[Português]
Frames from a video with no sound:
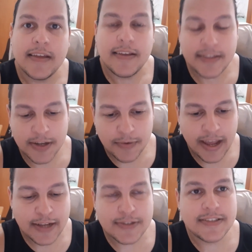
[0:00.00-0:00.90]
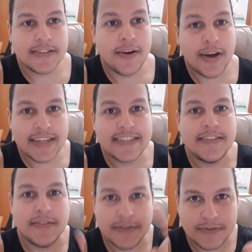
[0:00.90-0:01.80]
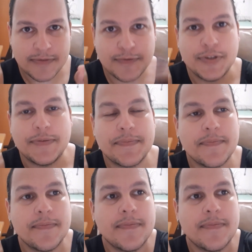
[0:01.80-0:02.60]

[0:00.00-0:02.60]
Então é isso sim, agora sim, fui.